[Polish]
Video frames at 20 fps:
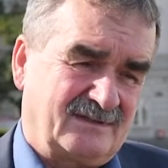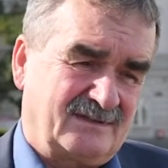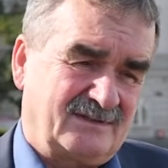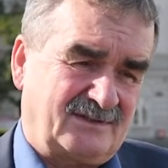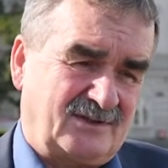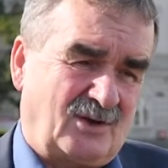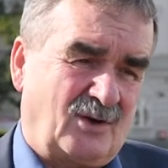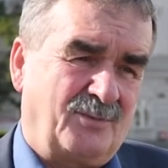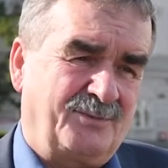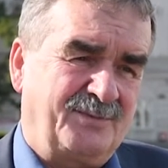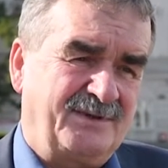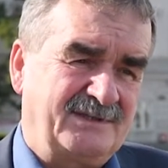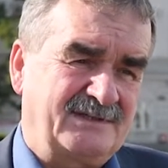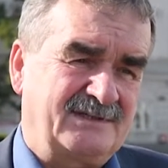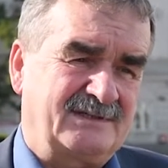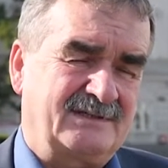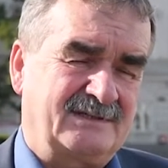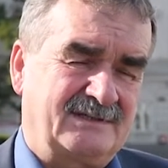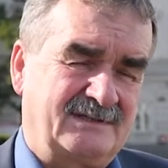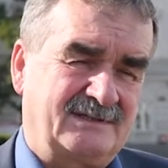z
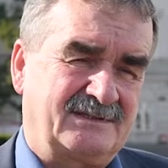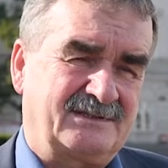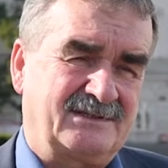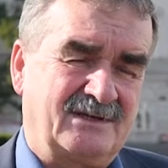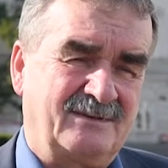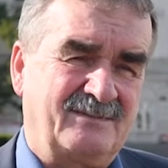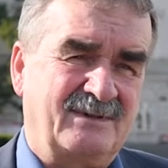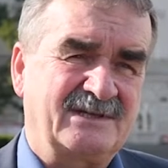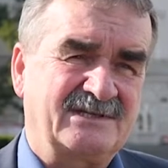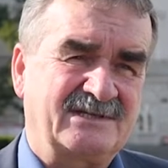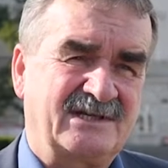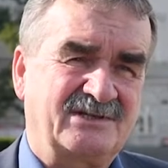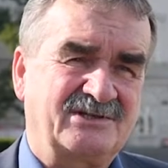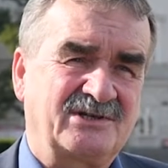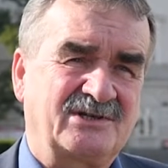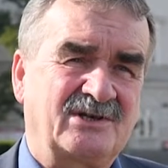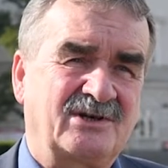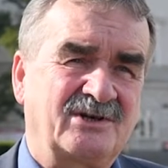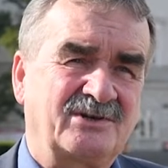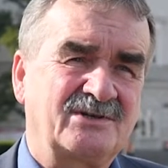Obic, czyli miejsca,
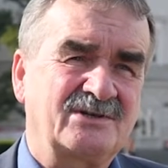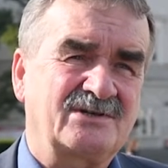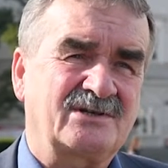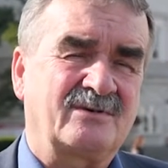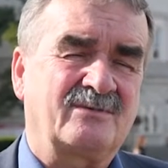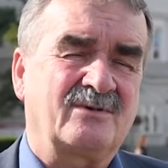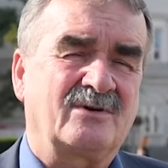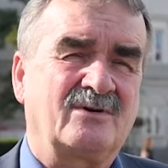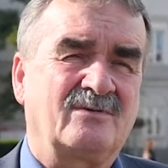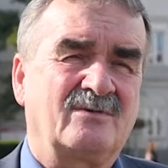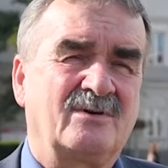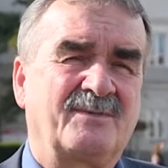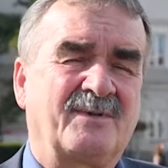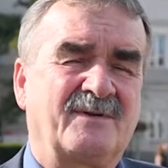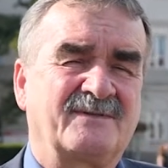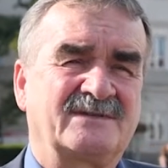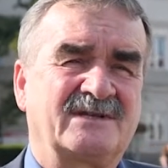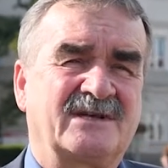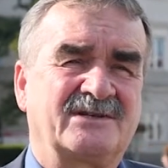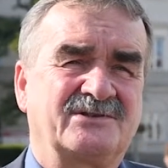gdzie to lotnisko mogłoby
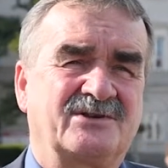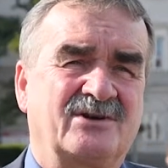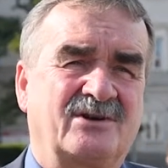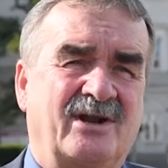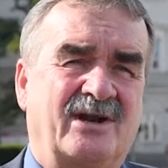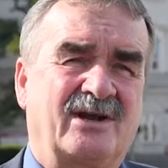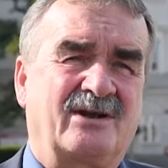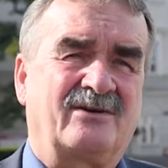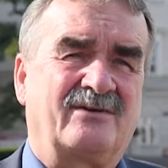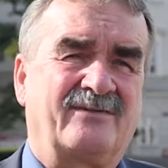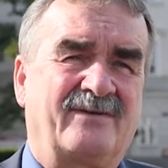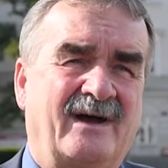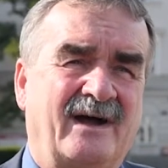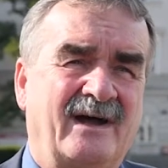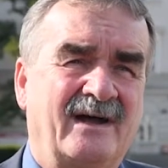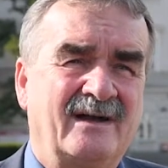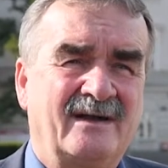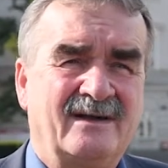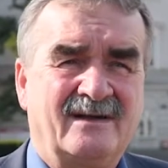powstać, do Krakowa